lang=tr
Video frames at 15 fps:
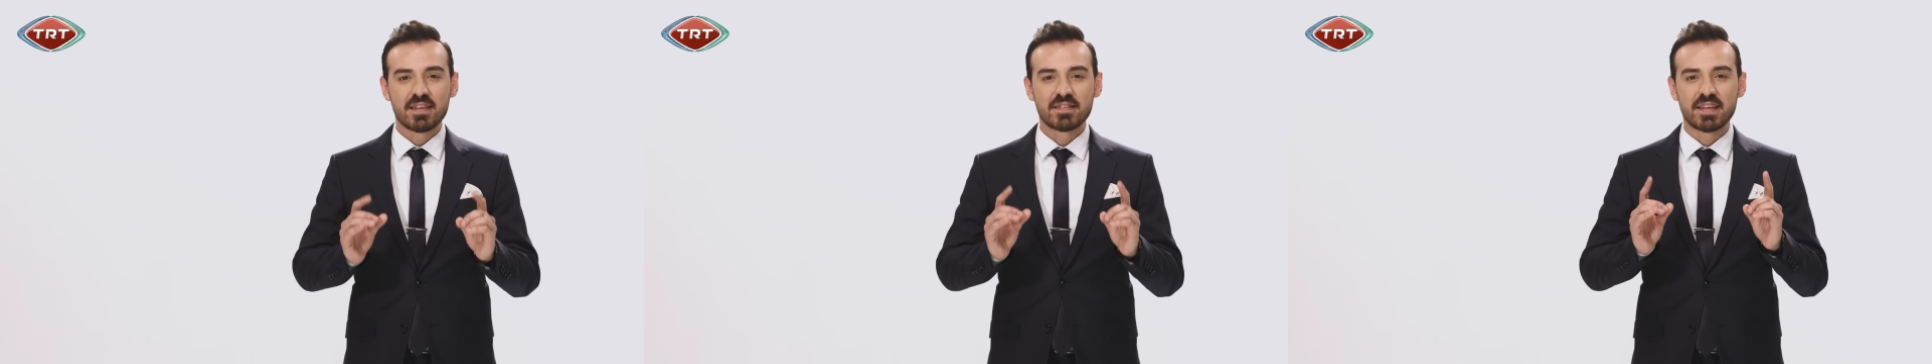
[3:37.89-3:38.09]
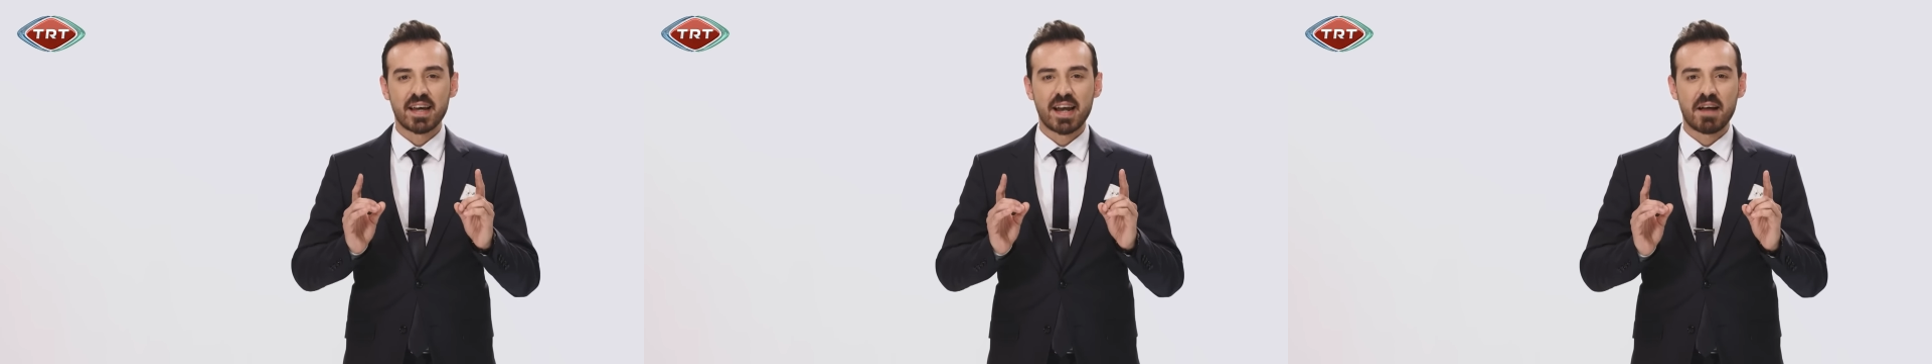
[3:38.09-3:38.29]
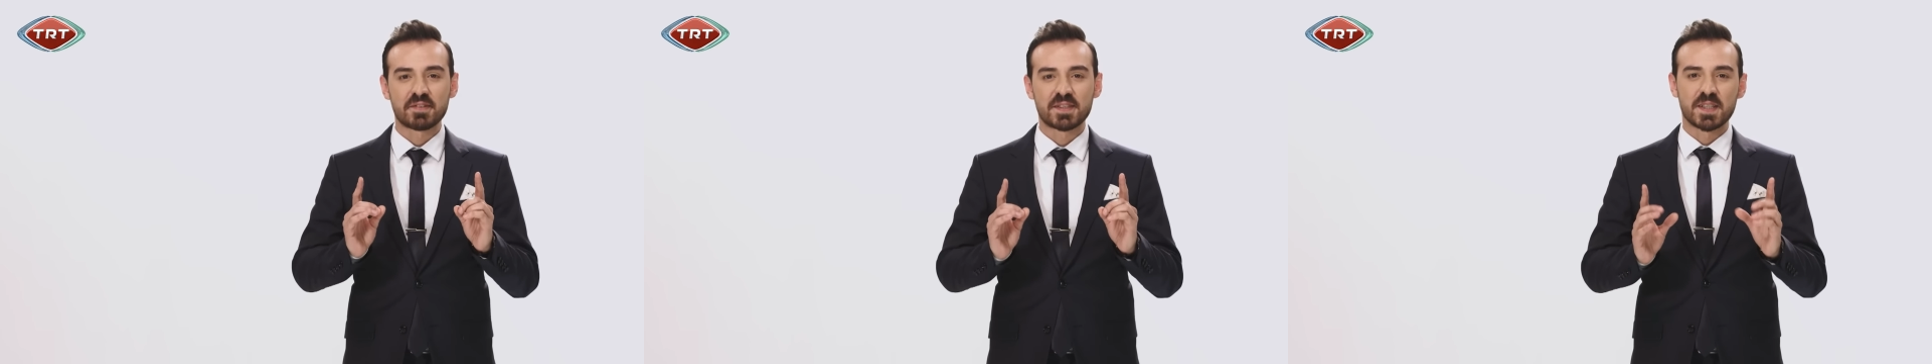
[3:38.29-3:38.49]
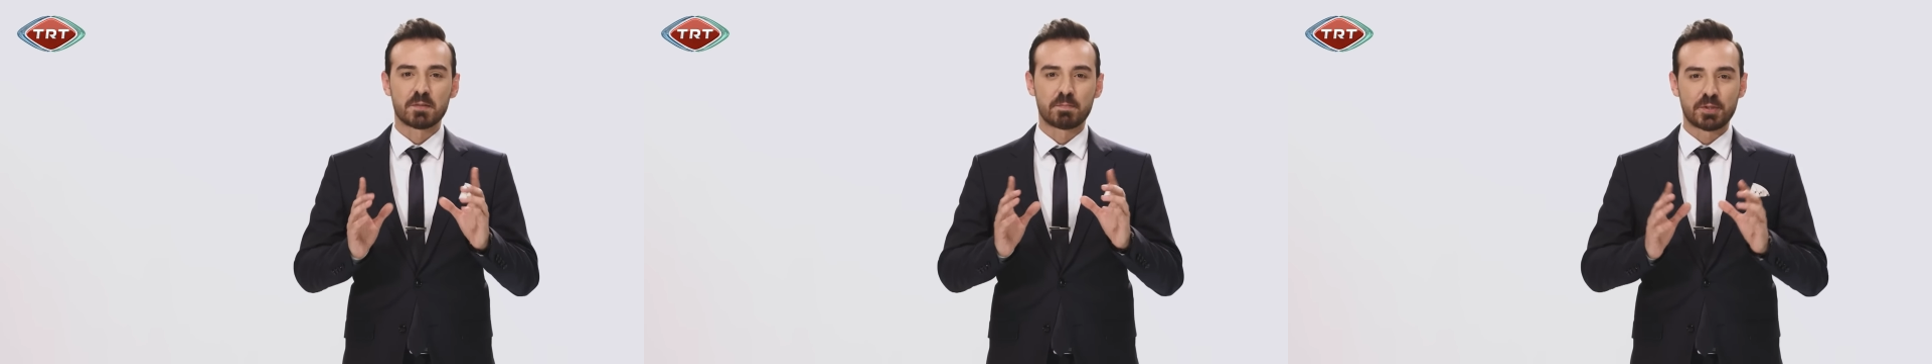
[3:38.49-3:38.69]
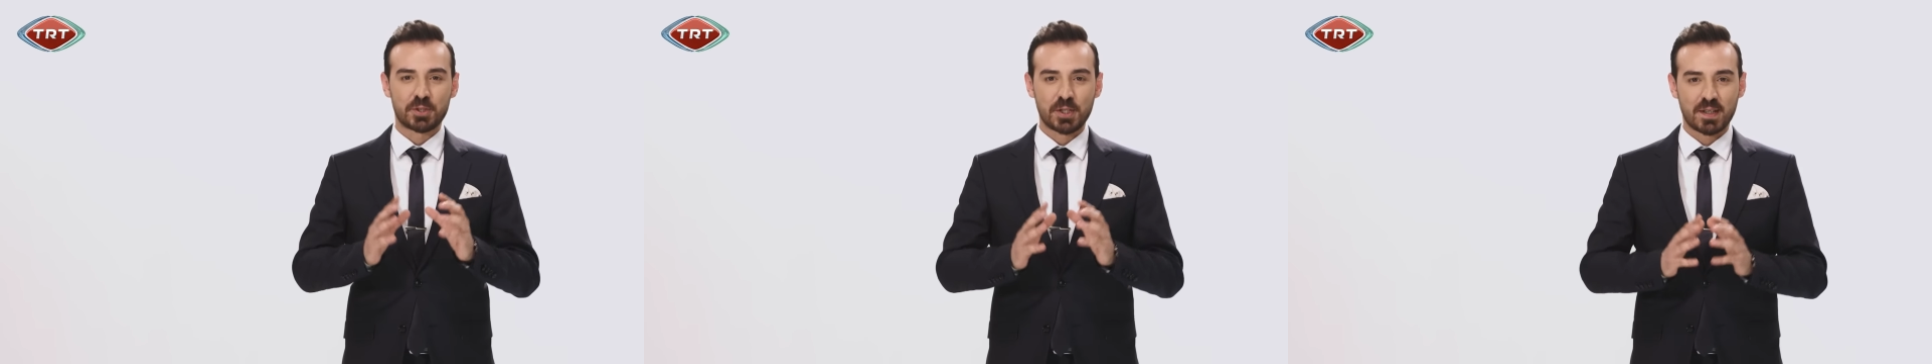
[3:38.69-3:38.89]
tarafsız
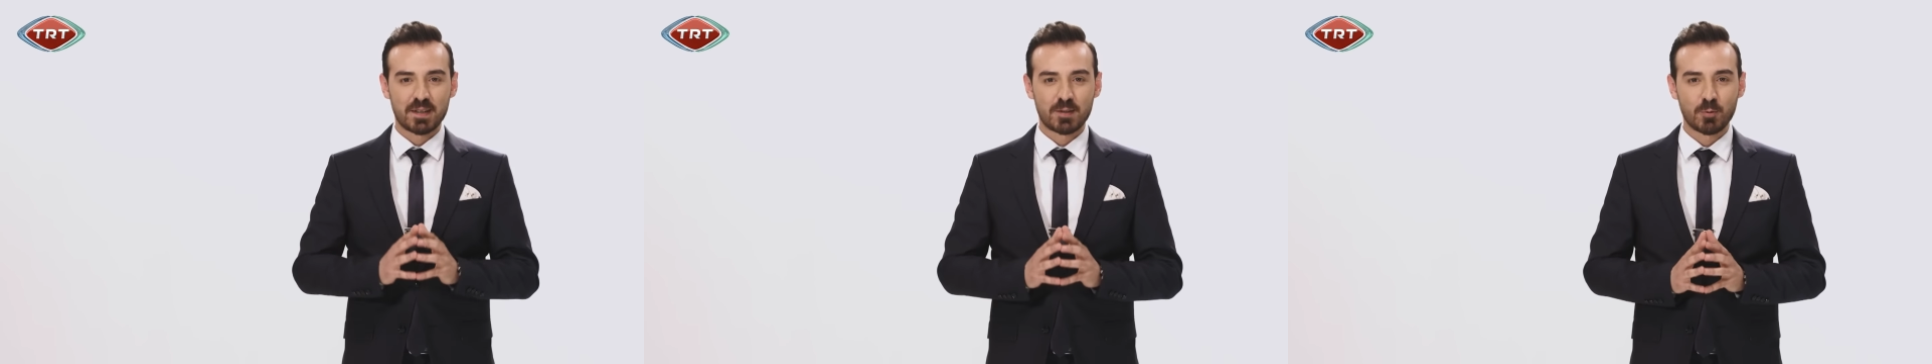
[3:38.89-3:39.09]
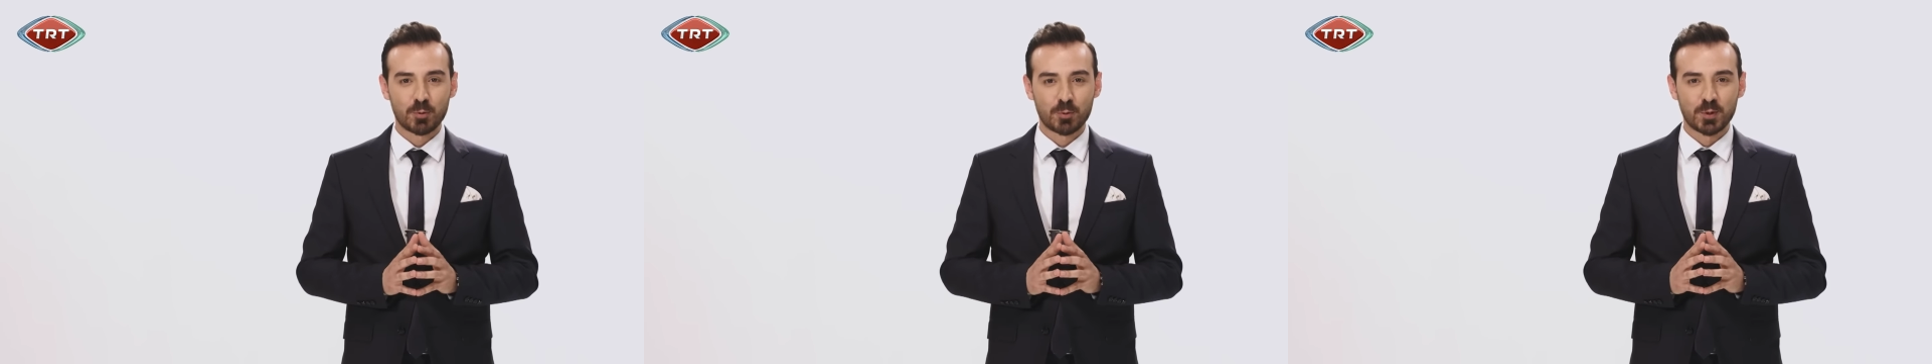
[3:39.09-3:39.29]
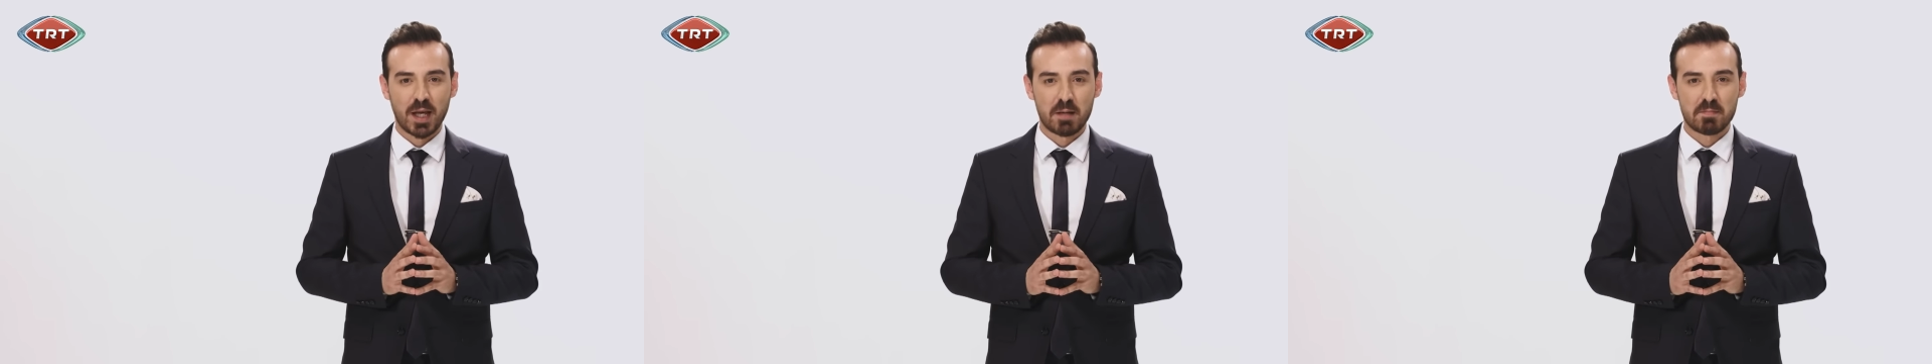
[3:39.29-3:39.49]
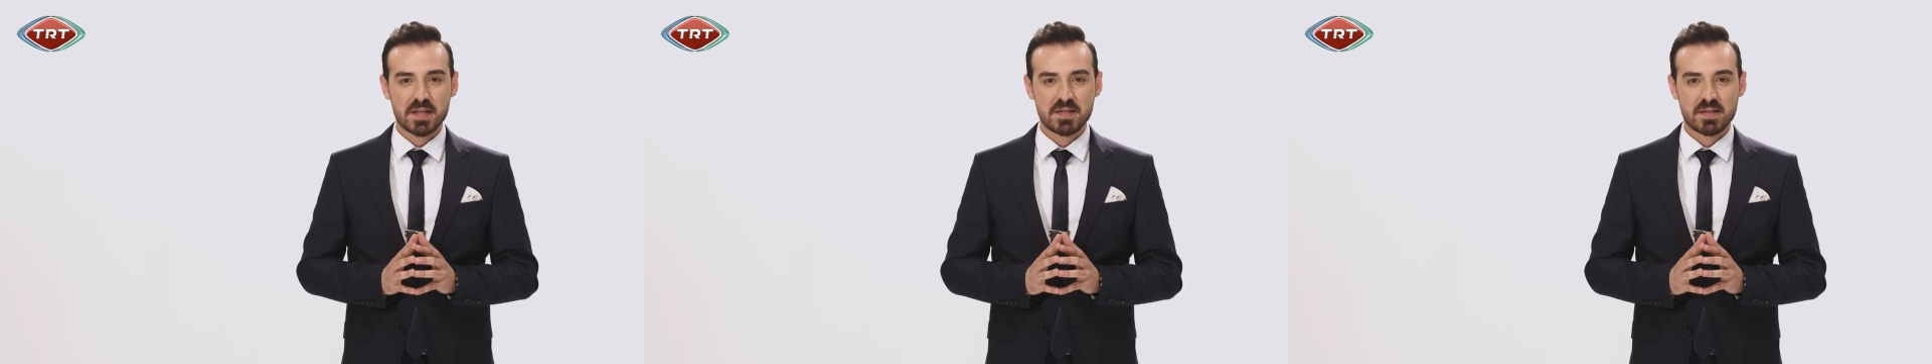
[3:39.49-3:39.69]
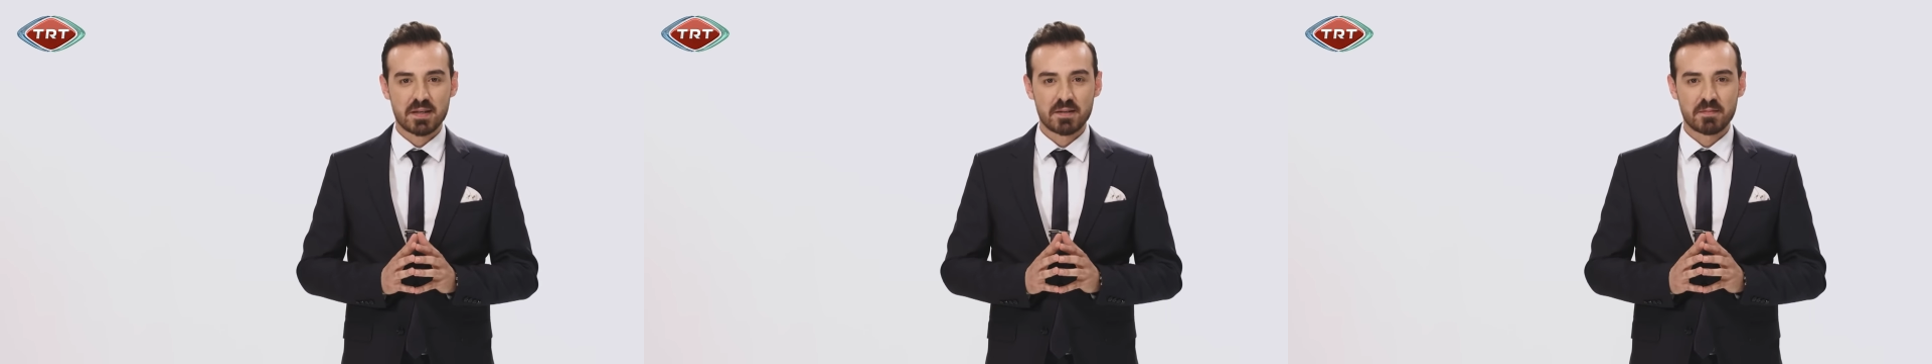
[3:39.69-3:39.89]
bir şekilde uygulanması.